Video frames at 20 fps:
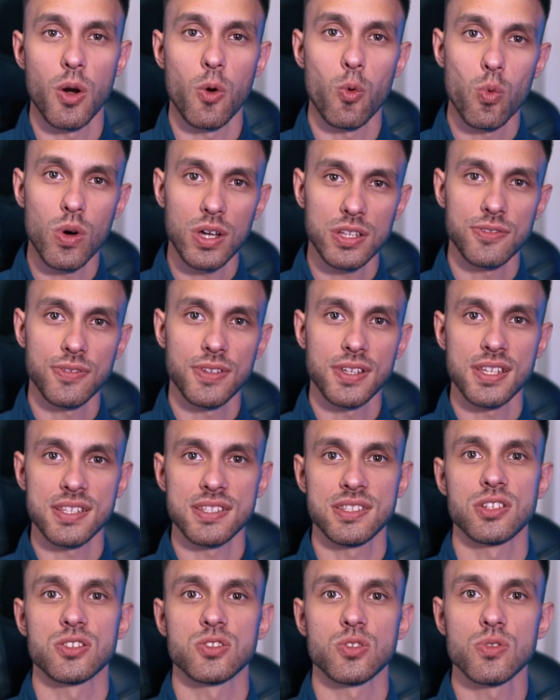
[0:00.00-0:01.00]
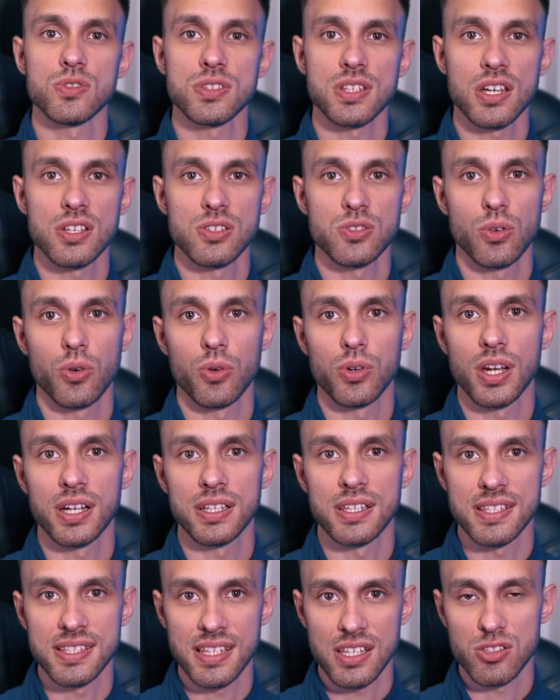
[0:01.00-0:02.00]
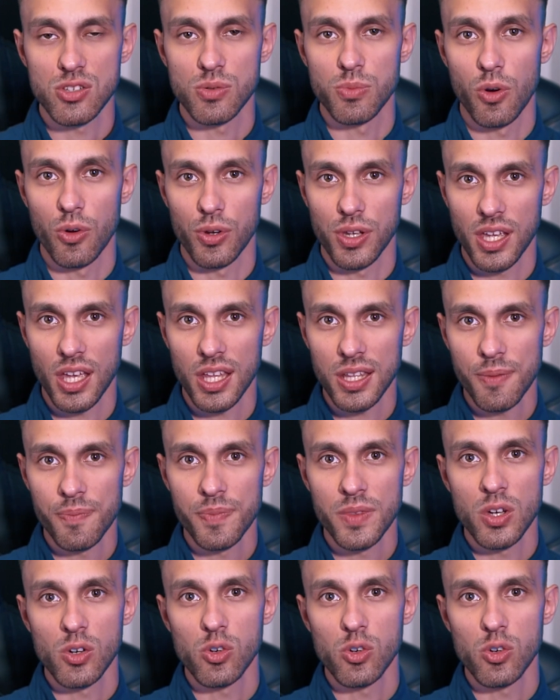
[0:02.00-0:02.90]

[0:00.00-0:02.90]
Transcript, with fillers: łatwiej jest zarządzać organizacją okien,